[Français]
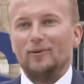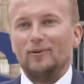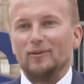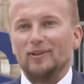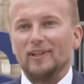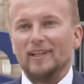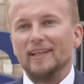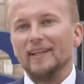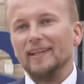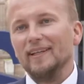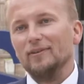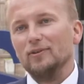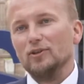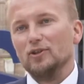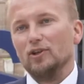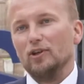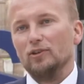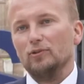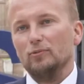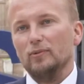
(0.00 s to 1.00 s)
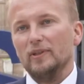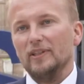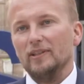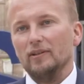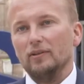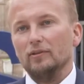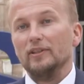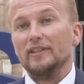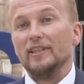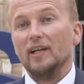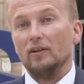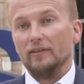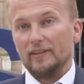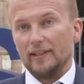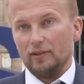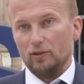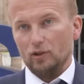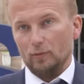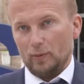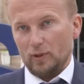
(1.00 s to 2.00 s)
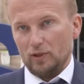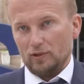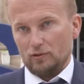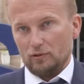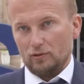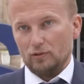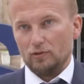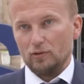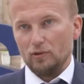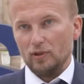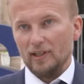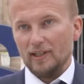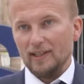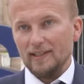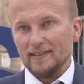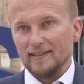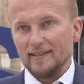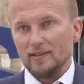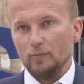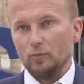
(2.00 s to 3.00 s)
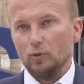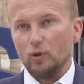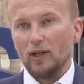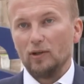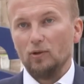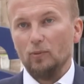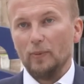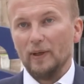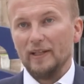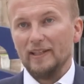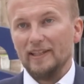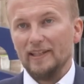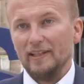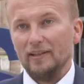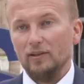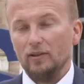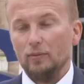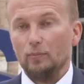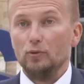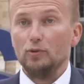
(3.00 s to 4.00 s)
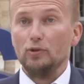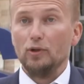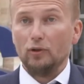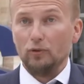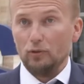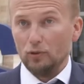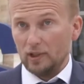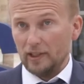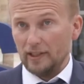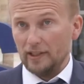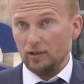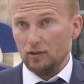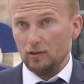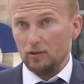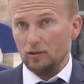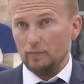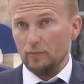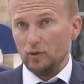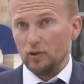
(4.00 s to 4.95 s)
On crée aujourd'hui euh, une quarantaine de postes sur Reims pour accompagner plusieurs de nos clients